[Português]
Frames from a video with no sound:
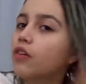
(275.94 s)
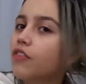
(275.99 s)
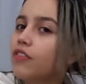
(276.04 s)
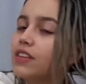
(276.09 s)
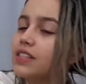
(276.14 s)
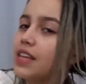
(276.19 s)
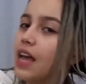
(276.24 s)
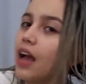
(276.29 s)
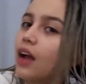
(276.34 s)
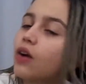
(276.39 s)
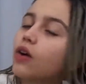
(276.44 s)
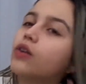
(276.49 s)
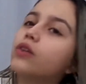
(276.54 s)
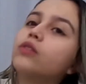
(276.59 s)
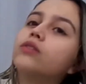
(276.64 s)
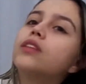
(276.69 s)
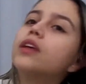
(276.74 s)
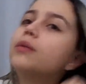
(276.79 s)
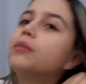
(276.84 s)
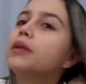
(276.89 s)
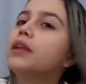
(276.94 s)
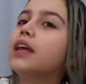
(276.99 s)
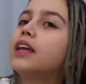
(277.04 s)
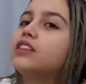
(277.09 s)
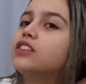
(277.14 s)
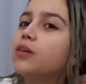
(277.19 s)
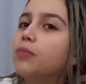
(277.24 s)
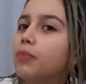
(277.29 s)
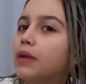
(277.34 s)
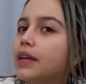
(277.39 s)
fazer agora, eu terminei de
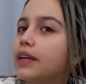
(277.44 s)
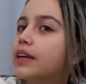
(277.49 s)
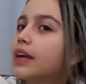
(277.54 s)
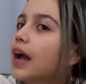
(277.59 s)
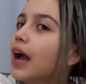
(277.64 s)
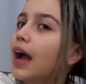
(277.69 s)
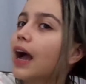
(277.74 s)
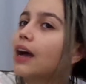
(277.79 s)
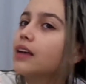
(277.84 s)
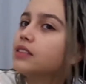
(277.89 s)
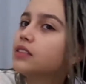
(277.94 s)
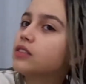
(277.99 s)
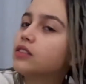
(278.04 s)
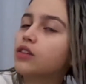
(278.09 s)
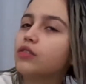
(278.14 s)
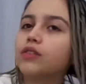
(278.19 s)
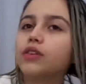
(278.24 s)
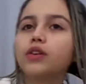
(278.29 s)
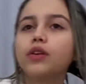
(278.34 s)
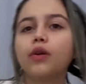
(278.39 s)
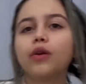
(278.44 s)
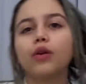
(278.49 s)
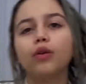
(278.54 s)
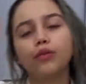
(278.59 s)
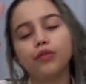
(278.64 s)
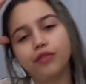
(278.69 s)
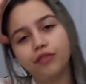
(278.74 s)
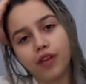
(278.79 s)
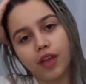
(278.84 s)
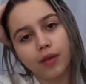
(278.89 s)
aplicar, vocês estão vendo que eu
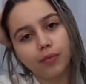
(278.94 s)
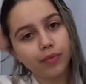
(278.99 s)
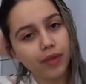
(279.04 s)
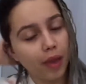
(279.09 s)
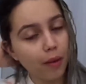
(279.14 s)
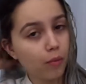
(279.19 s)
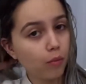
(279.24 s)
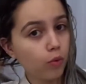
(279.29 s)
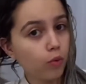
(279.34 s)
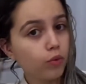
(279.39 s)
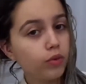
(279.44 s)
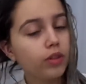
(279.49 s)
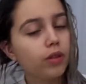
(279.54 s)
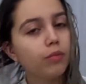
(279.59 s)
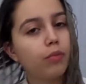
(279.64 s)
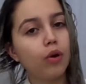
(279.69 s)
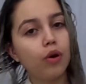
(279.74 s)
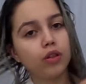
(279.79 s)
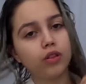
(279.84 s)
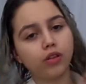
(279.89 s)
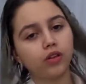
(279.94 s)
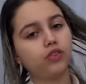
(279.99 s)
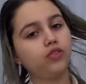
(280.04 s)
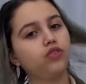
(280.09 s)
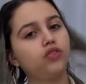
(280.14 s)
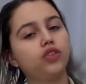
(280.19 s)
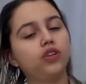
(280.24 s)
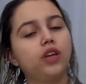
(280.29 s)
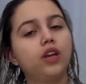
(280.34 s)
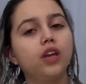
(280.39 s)
enluvei, porque é muito
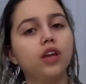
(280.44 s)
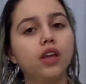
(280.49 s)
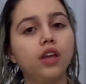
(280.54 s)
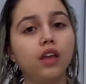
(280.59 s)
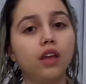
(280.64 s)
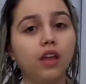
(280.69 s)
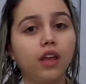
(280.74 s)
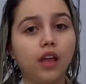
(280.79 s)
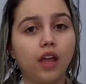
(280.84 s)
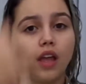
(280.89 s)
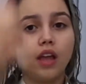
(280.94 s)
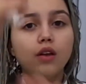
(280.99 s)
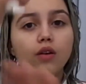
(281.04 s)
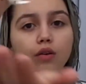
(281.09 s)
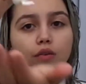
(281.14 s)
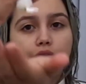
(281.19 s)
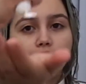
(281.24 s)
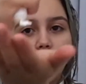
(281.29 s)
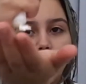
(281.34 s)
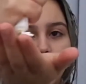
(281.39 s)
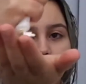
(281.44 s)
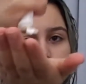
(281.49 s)
importante enluvar o